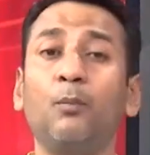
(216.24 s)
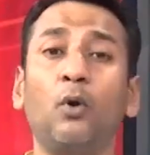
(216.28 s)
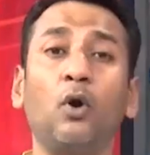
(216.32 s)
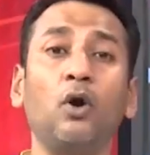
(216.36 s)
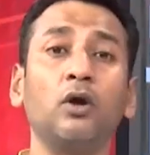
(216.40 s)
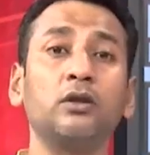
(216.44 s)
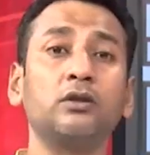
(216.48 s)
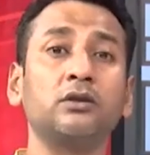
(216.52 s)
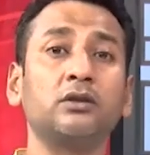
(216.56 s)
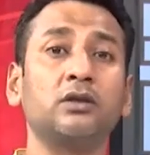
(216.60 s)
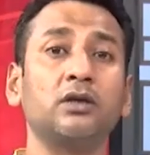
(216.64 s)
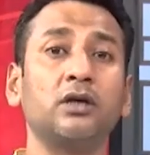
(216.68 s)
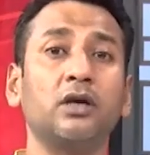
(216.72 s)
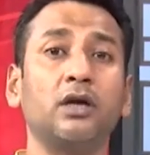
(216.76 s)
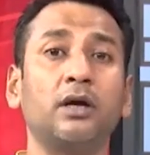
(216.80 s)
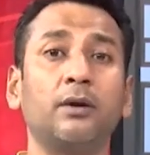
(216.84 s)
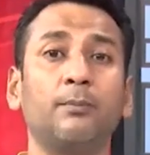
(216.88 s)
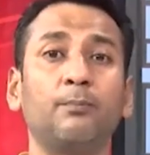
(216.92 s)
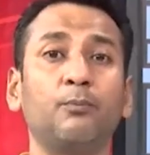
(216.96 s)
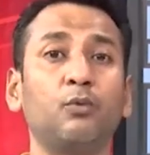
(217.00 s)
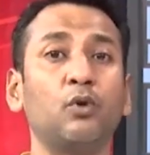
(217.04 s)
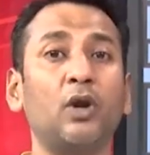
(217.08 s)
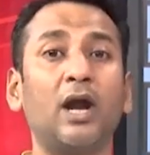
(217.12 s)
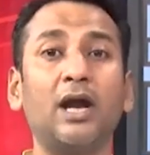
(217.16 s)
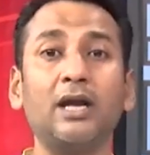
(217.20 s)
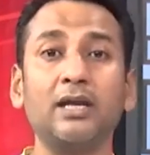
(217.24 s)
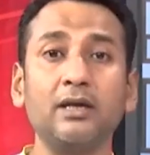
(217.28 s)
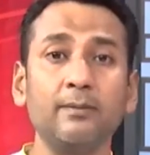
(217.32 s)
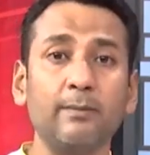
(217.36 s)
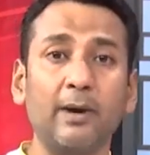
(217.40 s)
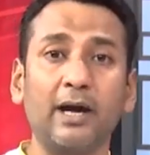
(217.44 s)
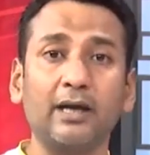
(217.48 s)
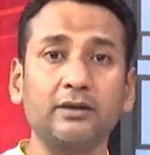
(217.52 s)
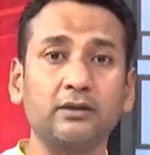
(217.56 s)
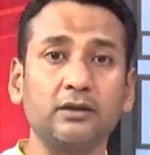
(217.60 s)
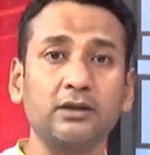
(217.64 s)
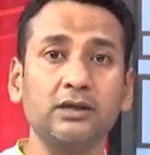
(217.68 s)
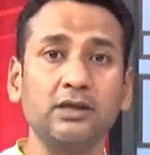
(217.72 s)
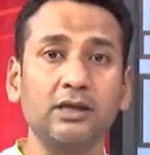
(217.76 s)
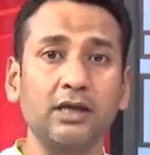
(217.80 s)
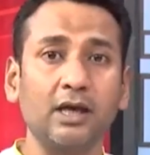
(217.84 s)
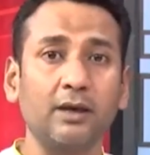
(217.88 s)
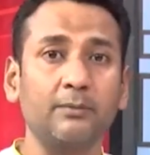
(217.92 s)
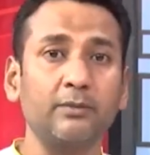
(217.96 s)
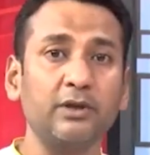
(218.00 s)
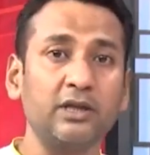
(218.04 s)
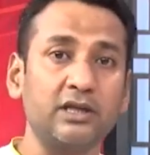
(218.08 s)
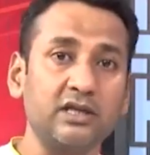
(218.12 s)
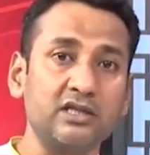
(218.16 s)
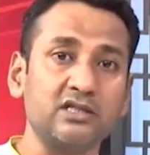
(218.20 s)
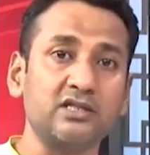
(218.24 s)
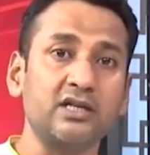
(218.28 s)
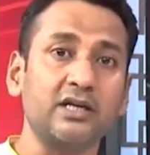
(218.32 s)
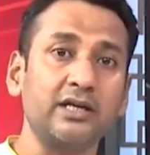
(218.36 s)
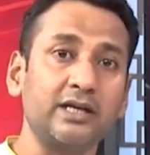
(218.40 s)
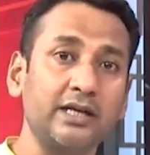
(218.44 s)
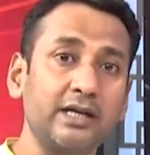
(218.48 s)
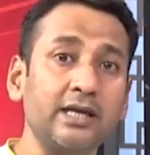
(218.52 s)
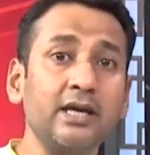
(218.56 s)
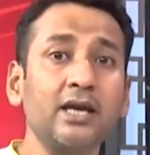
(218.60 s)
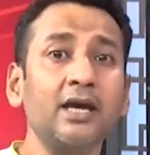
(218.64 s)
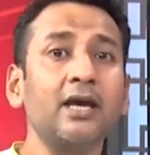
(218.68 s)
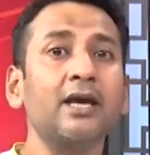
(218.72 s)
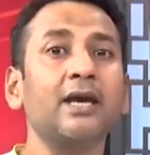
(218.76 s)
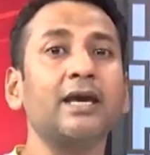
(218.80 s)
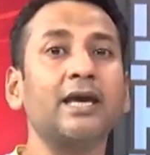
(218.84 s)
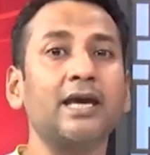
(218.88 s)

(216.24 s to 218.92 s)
बहुत पुरानी बात नहीं है अभी रिसेंटली